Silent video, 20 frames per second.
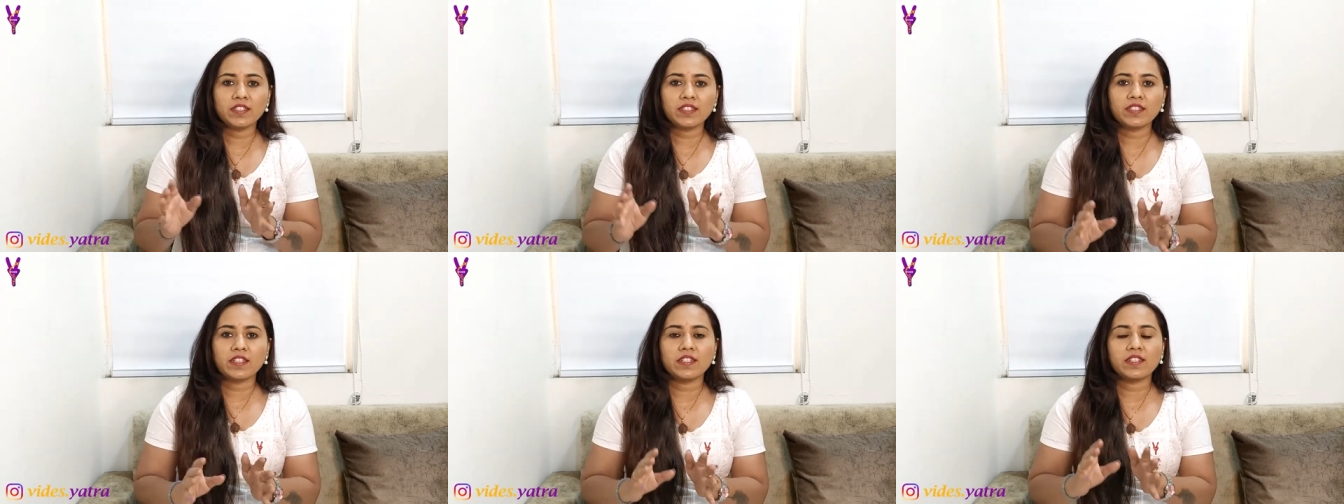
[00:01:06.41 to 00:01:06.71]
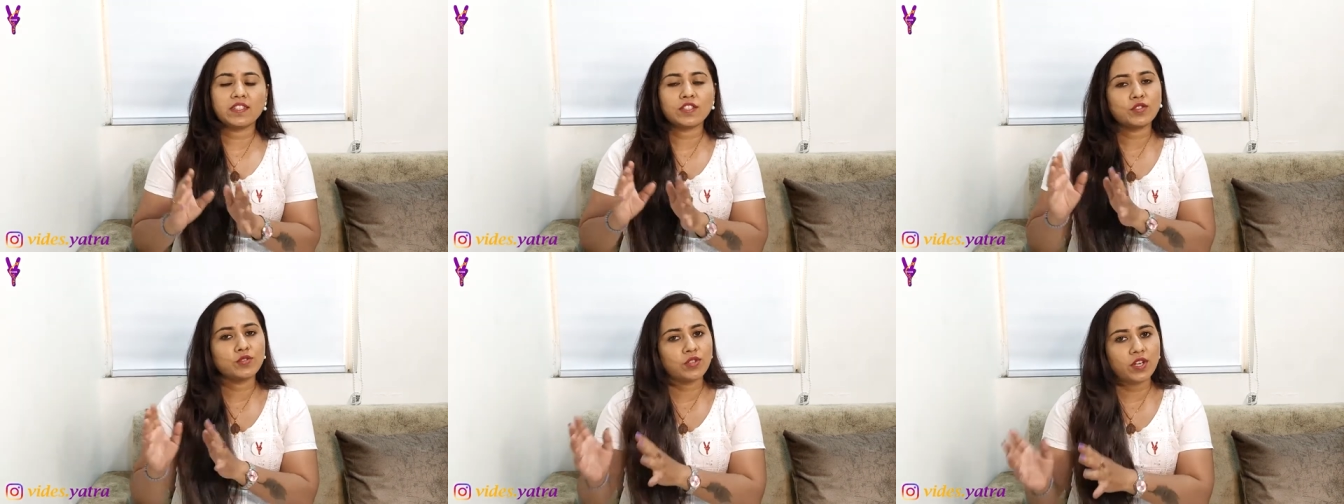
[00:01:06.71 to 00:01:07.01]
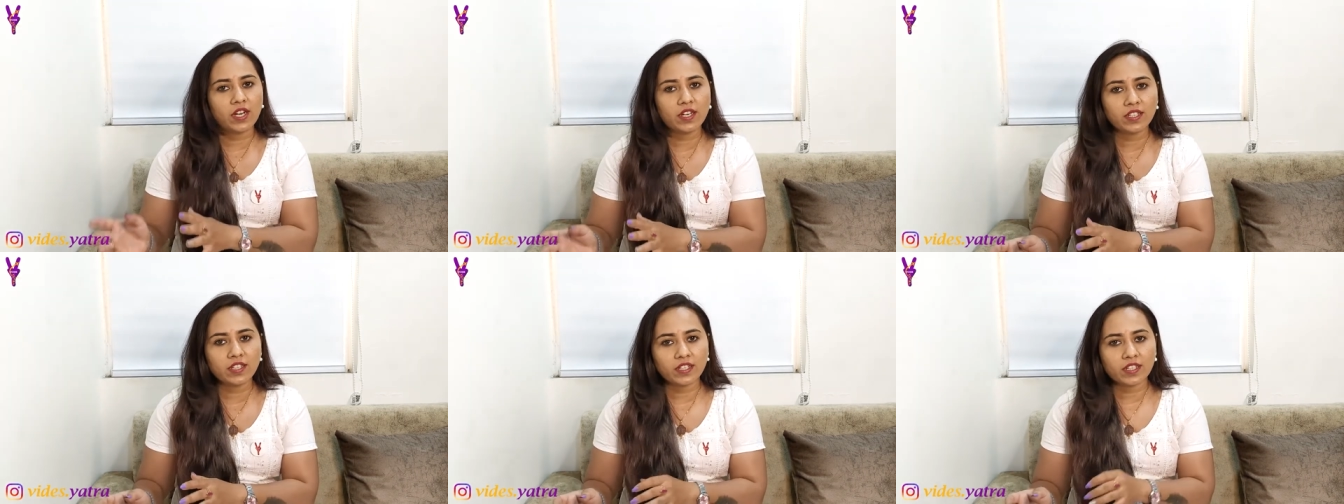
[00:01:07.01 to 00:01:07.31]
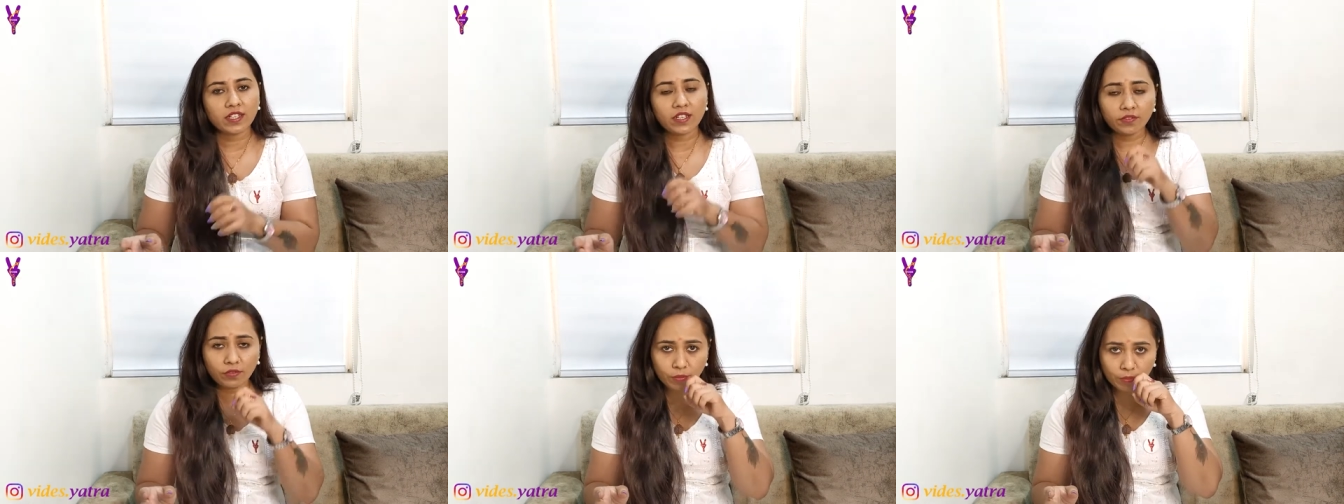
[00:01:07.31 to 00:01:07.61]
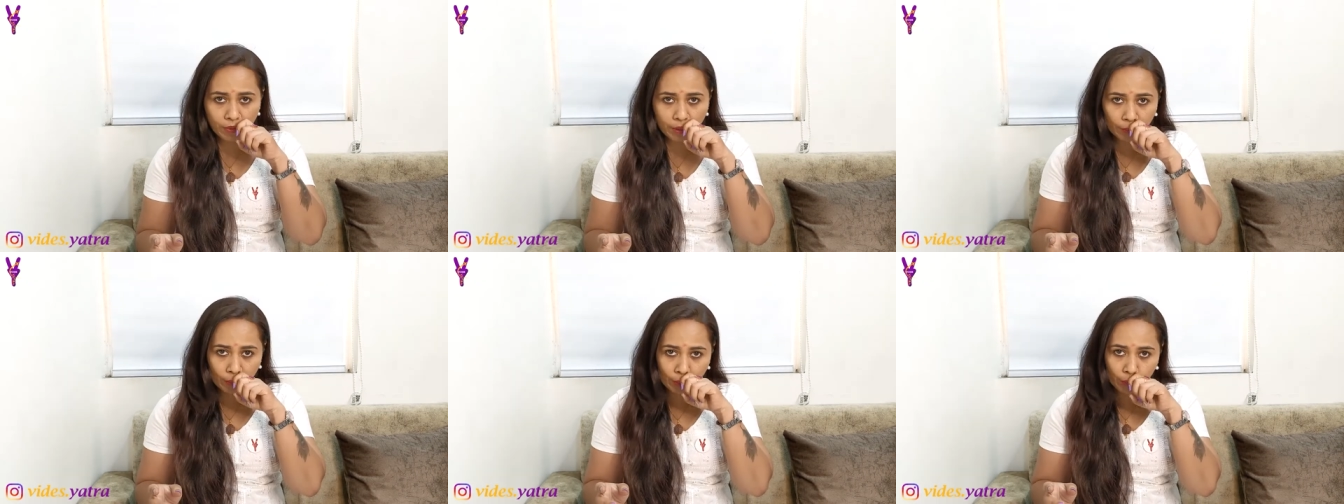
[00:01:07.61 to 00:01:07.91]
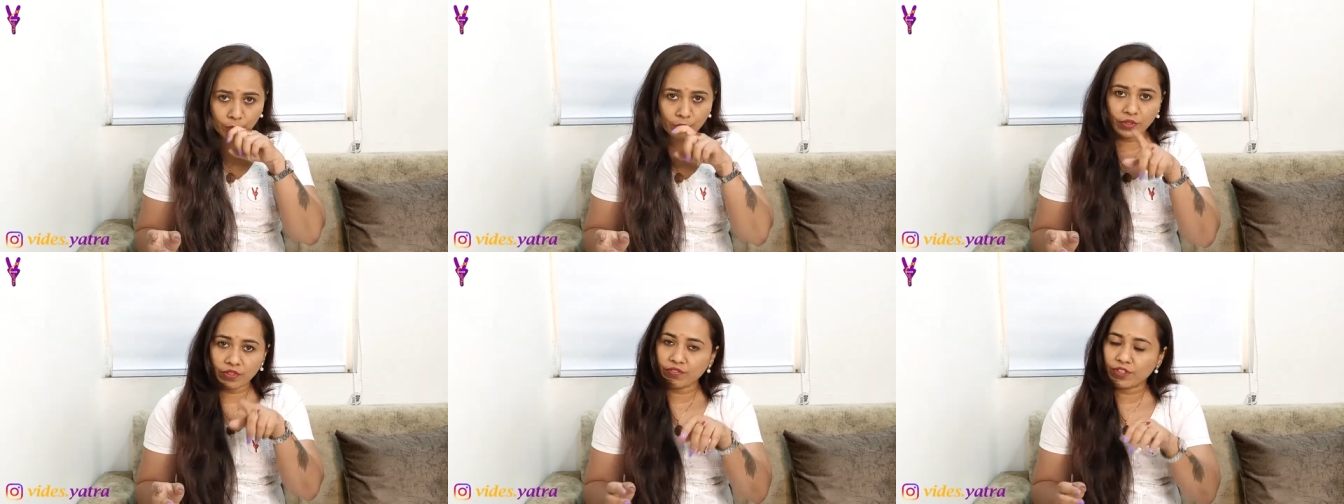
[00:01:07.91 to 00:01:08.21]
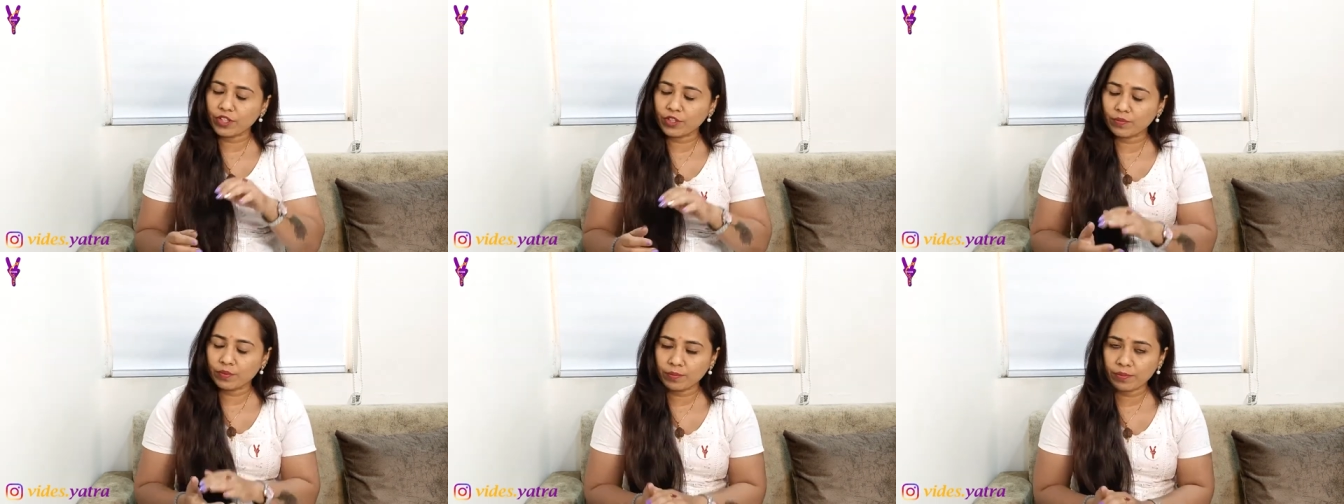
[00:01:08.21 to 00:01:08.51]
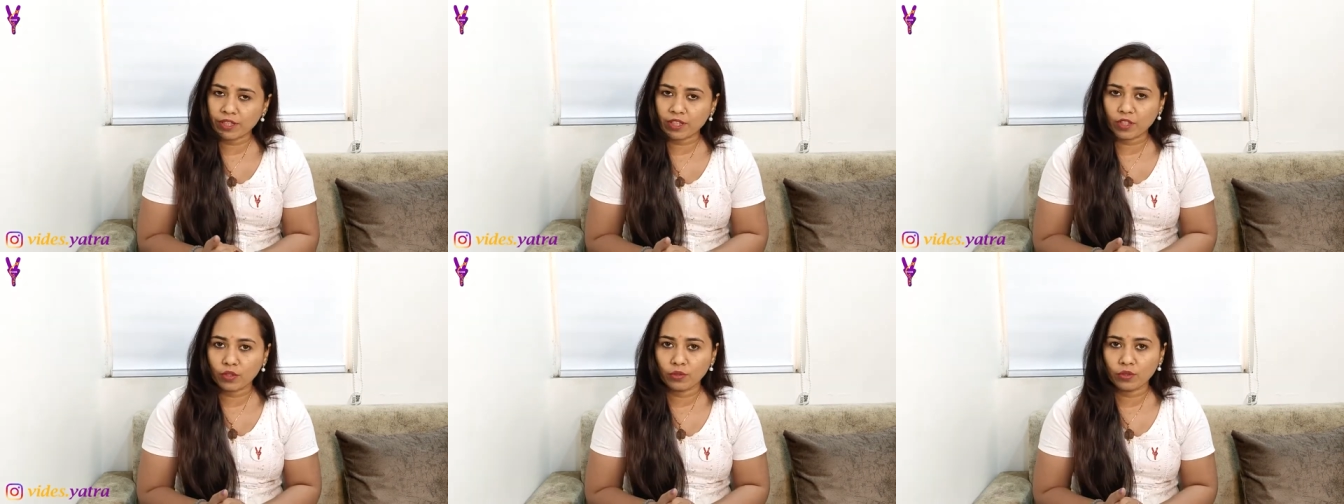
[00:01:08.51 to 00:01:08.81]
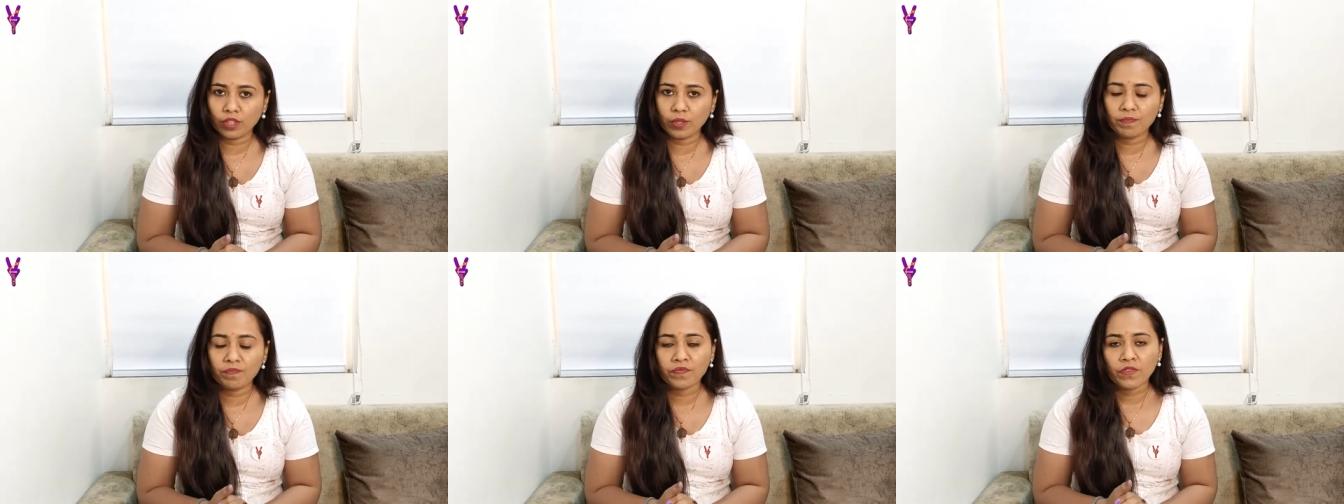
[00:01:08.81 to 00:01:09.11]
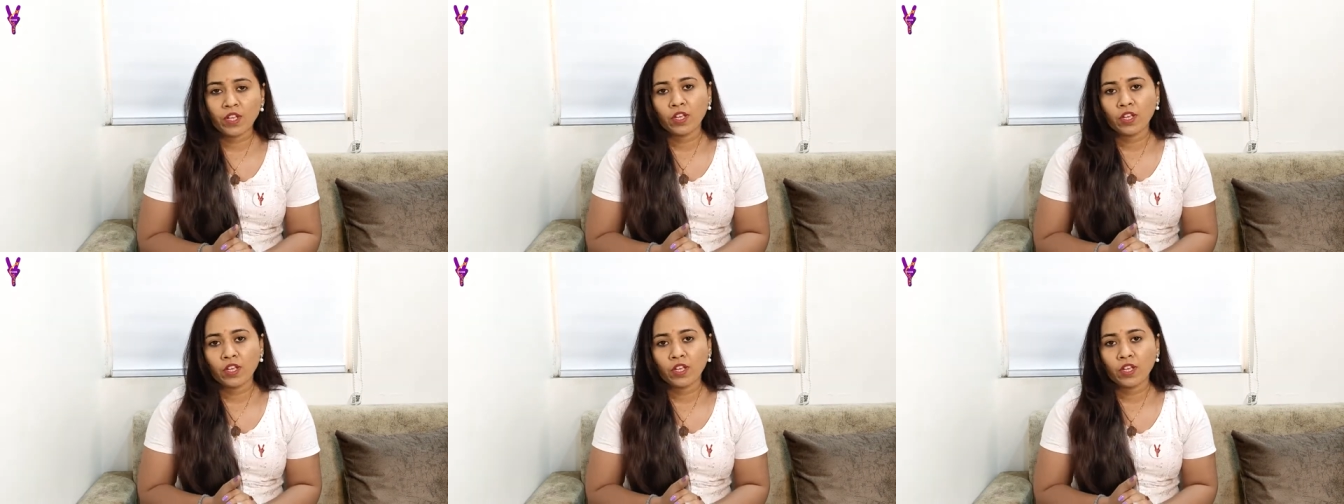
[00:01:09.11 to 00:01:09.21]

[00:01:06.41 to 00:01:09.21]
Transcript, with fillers: किस तरह से जुगाड़ करना है वो मैं आपको पूरे वीडियो में बताऊँगी